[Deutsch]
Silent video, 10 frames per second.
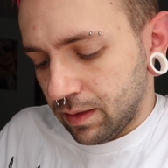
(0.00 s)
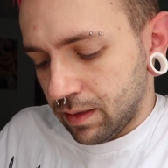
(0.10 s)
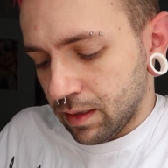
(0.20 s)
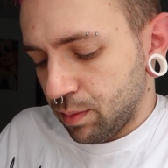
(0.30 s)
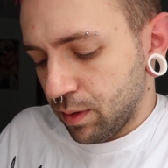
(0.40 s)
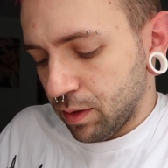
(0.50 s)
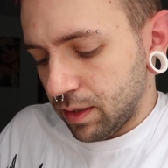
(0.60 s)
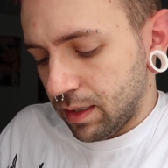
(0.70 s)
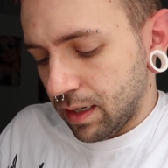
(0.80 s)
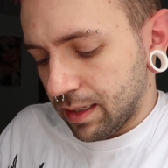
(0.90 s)
das wird
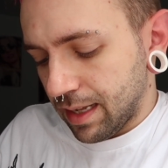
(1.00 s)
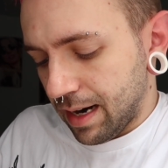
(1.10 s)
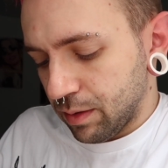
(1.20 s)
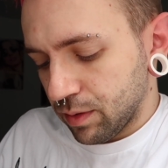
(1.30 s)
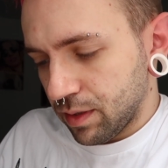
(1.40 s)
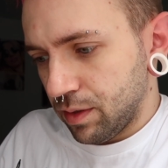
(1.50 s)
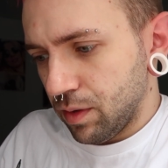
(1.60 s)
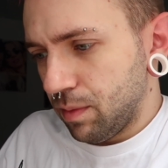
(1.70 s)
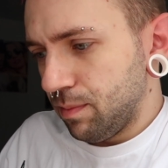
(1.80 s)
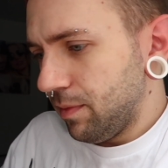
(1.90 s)
heute direkt
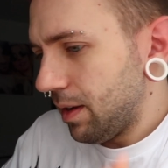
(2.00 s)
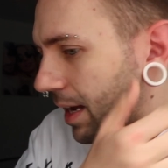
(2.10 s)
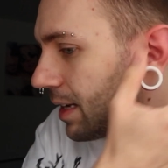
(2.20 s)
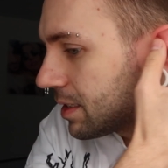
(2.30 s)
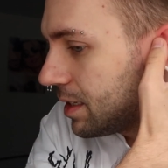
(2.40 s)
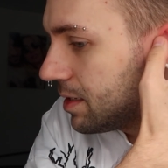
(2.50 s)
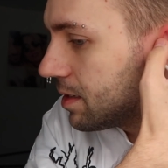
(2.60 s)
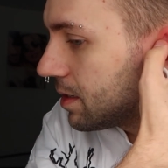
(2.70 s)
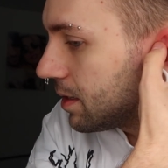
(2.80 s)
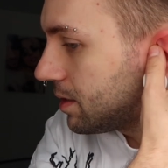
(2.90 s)
rausgenommen. Erst hieß
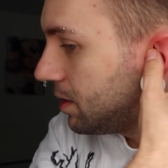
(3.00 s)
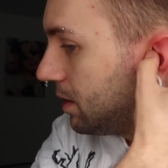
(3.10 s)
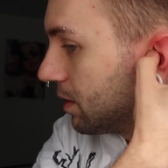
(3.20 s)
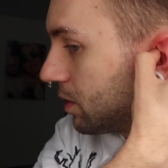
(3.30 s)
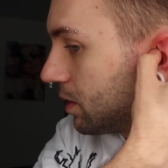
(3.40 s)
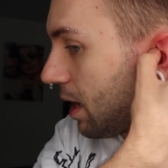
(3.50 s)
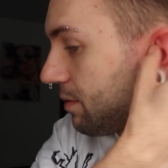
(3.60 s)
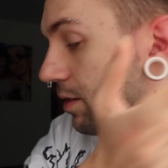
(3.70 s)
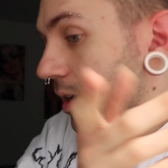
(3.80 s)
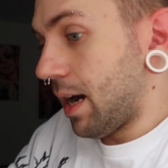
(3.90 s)
es ja, sie
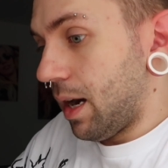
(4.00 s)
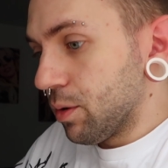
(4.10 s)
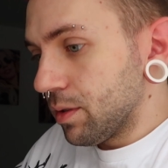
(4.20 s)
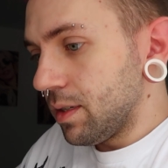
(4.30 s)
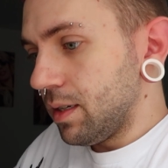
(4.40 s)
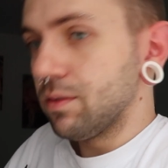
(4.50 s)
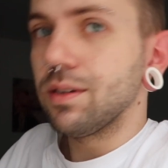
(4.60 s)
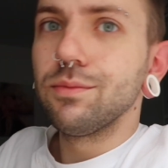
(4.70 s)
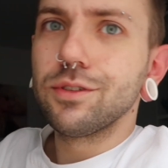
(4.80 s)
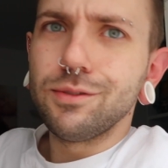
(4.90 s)
darf nach Hause und
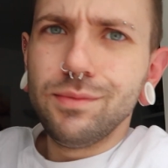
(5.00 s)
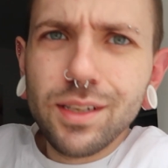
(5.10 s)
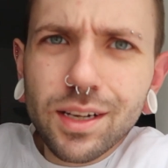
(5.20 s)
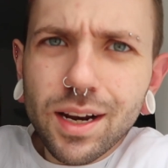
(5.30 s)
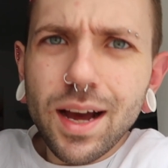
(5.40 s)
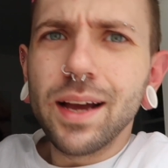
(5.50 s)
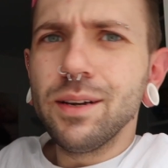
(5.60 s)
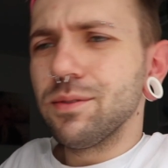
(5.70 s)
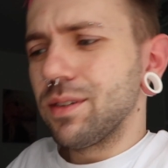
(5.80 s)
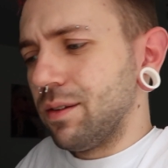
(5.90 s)
dann muss sie wieder
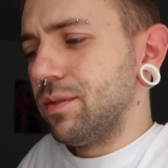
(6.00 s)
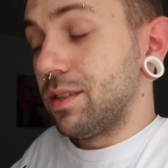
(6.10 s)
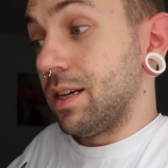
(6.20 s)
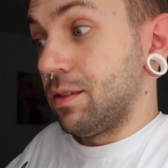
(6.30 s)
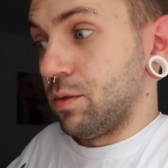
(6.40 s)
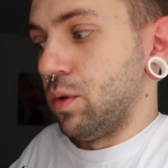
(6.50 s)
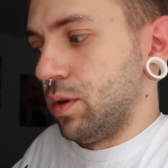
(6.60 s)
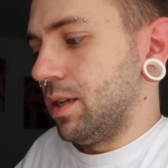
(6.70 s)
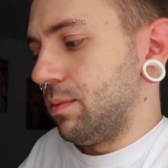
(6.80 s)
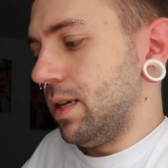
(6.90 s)
rein und dann wird sie also
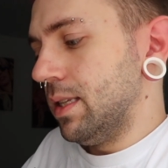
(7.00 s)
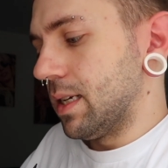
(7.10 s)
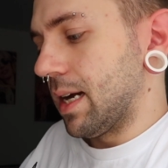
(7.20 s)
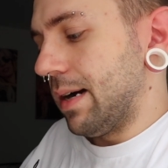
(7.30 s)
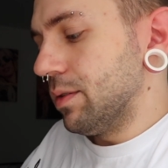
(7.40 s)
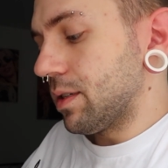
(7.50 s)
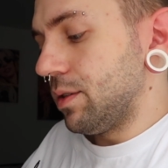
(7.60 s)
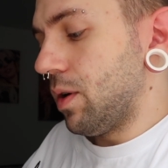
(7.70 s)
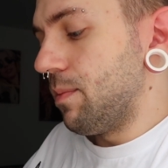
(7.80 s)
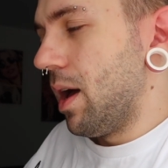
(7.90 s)
heute am Dienstag
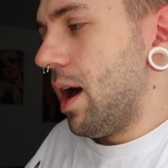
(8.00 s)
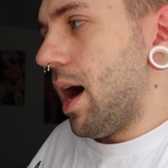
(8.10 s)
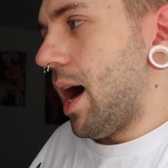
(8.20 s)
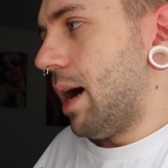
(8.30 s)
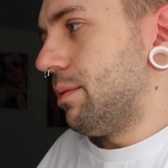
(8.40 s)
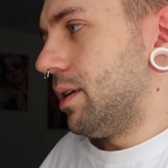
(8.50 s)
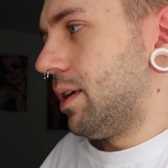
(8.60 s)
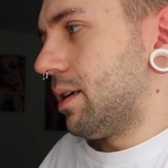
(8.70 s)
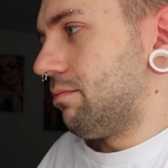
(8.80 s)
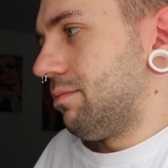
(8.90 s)
rausgenommen. Aber ich,